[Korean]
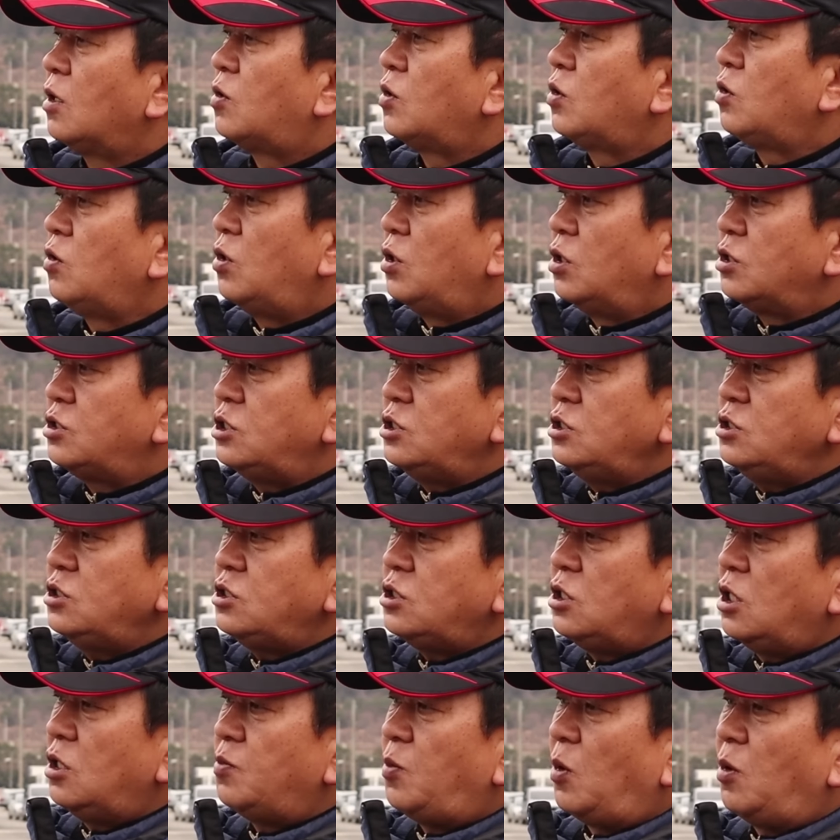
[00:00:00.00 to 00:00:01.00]
그리고
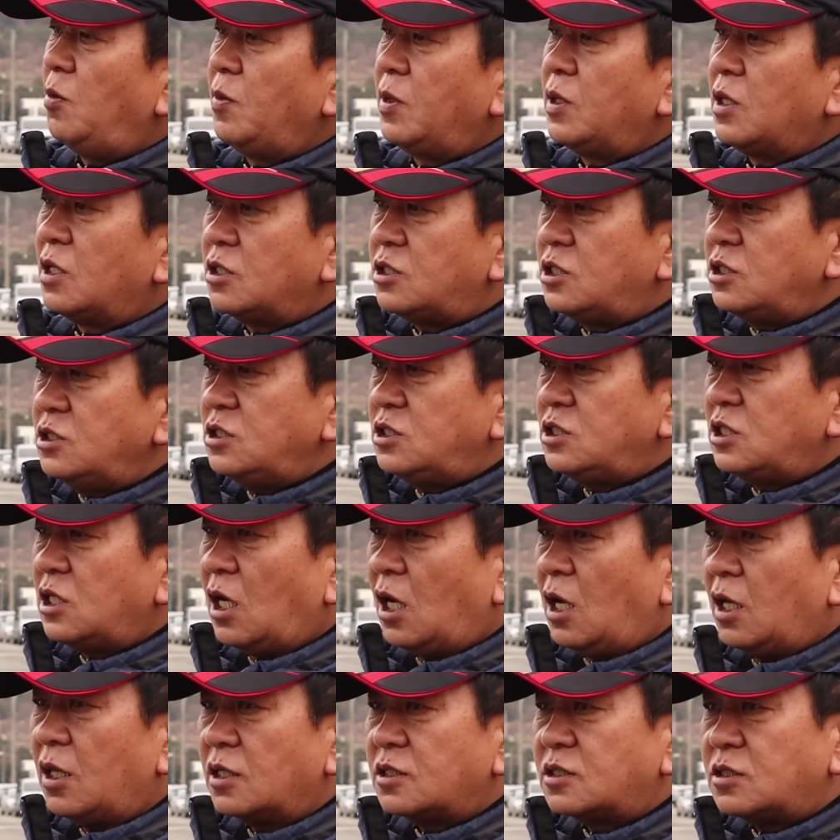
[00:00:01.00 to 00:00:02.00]
어신지를 보면
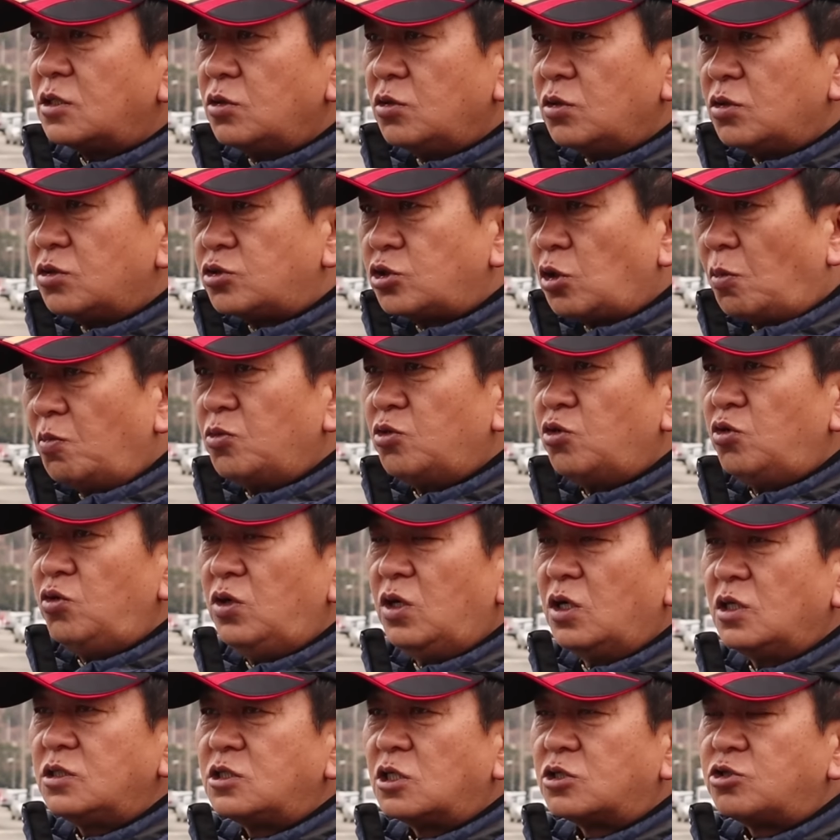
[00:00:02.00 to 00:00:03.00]
어신지가 좀
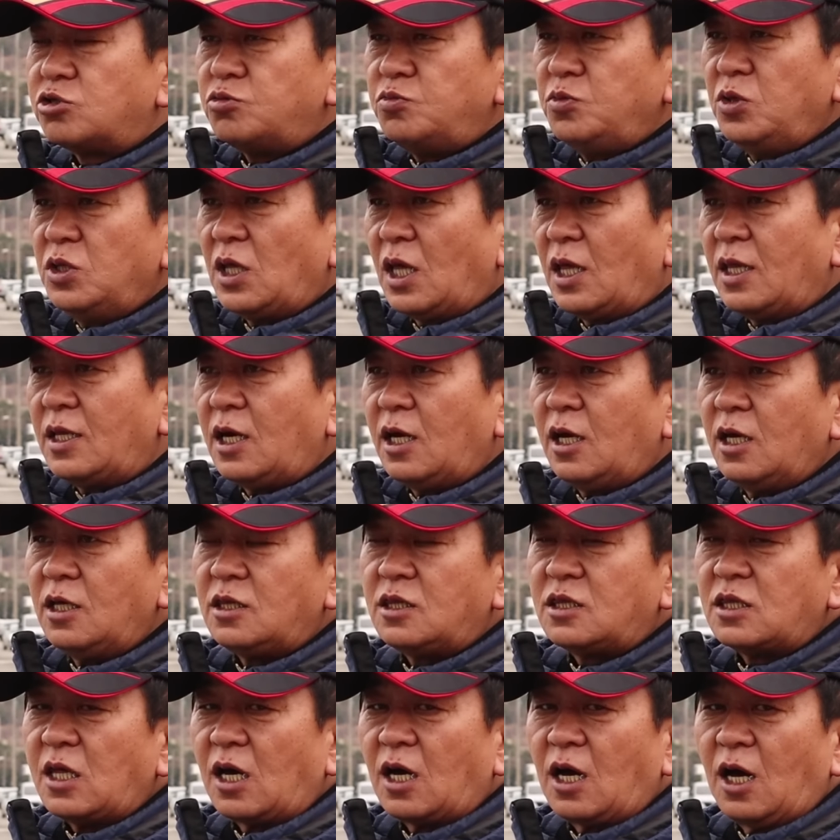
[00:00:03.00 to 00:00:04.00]
눌러져 수면 아래
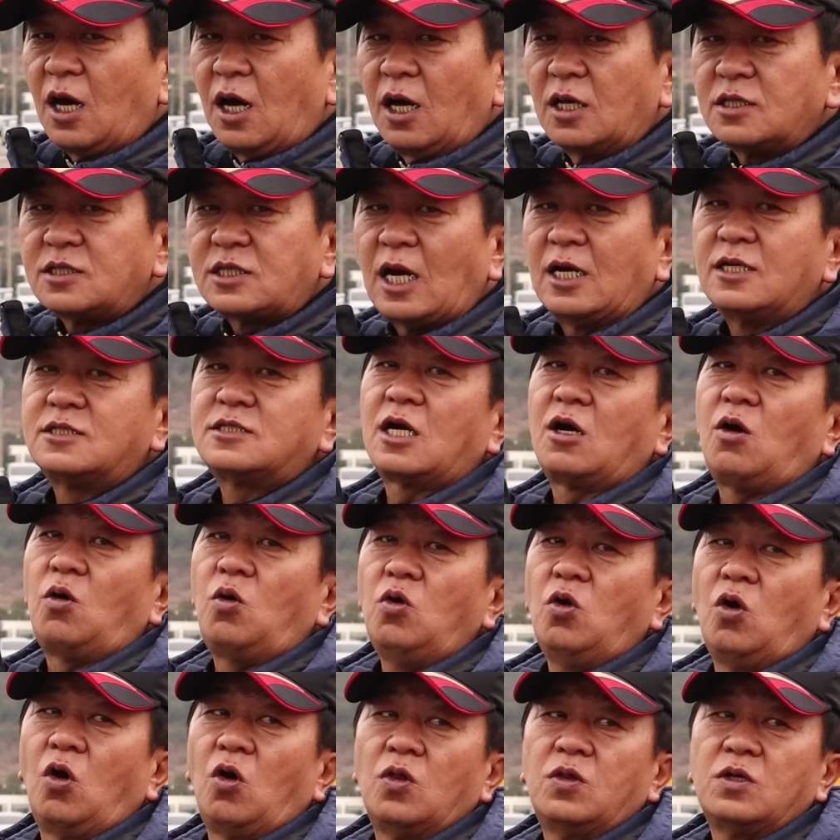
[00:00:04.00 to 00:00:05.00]
있다가 살짝
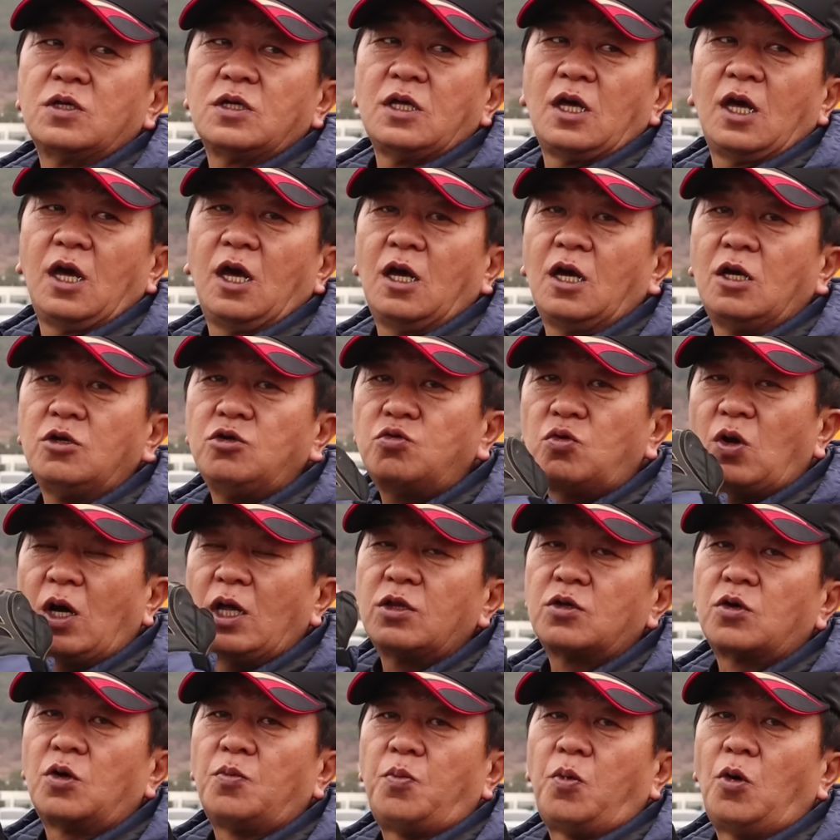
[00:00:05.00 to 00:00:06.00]
올라오는 게
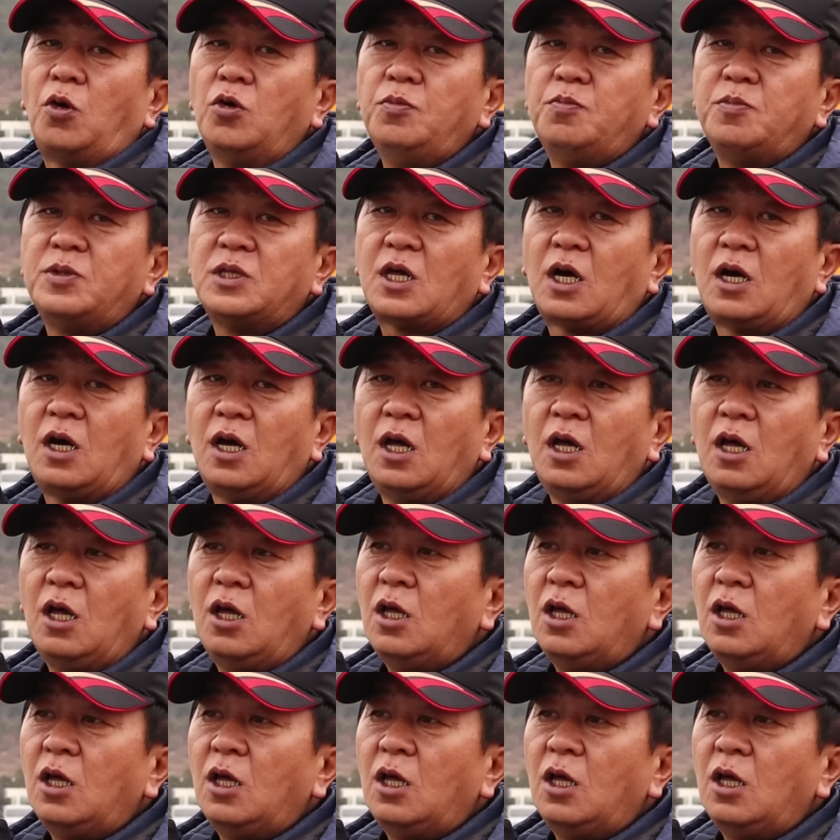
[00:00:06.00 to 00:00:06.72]
육안으로 보입니다.